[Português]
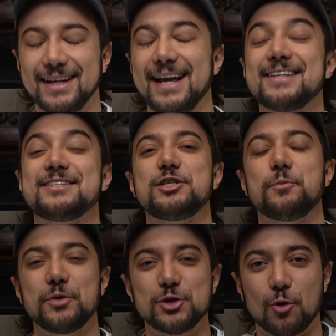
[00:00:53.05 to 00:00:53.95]
Esse
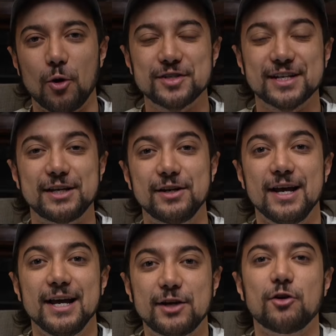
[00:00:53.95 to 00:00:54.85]
tipo de coisa que,
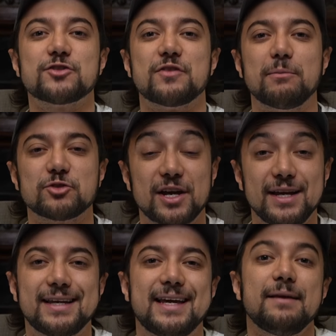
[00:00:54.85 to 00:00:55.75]
que nós vemos
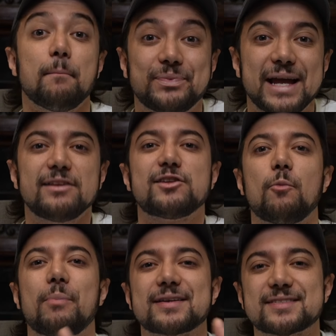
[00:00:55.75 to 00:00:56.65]
aí que
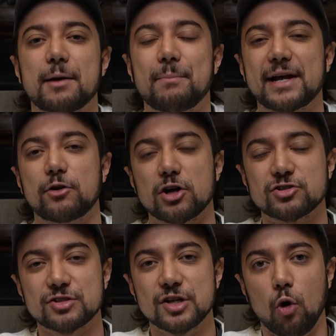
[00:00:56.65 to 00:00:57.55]
tentam passar para
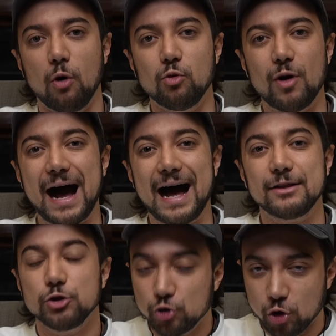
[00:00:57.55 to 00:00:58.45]
nós como
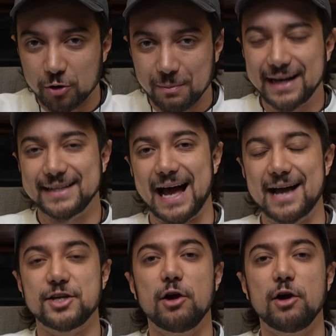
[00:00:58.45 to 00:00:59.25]
normalidade.